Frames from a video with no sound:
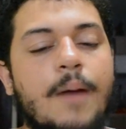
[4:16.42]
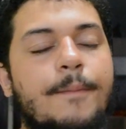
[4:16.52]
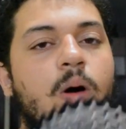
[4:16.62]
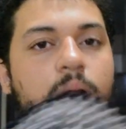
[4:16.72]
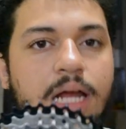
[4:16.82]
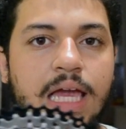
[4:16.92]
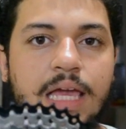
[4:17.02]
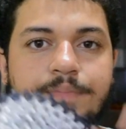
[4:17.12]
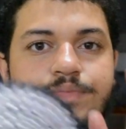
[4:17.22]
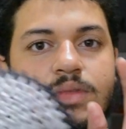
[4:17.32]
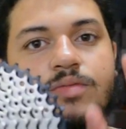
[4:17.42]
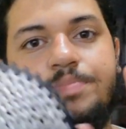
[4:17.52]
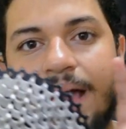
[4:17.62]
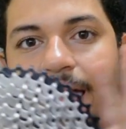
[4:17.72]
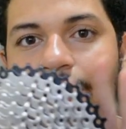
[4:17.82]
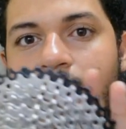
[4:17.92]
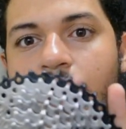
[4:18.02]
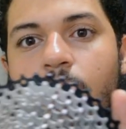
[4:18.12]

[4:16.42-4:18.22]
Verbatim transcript: Porém, peca